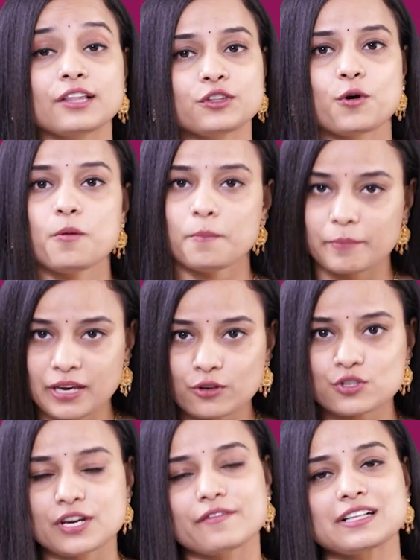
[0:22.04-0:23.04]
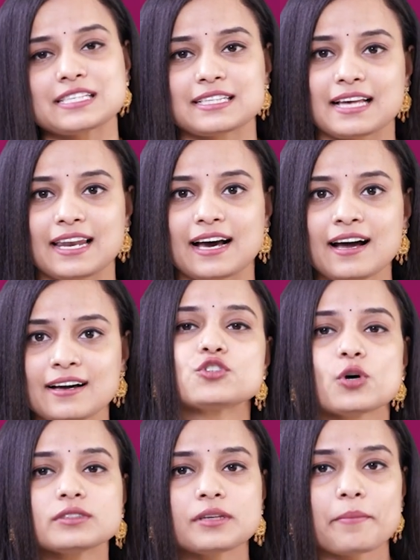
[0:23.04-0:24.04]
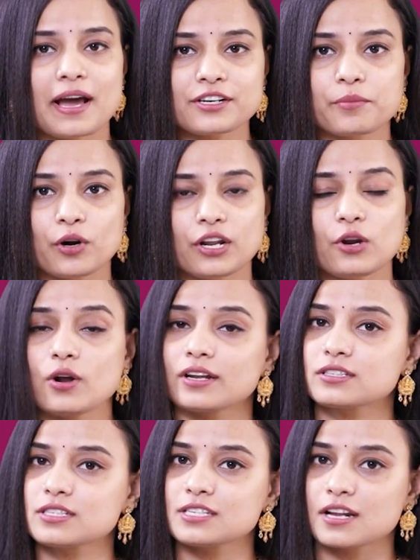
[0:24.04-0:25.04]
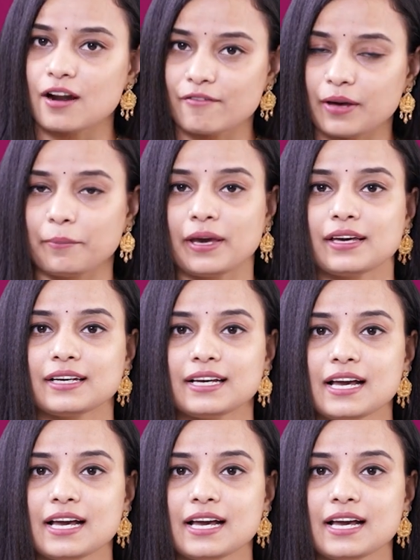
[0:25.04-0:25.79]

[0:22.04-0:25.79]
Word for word: అందుకు మీరు చేయవలసిందల్లా జ్యోతి మ్యాట్రిమోనీలో రిజిస్టర్ అవ్వడమే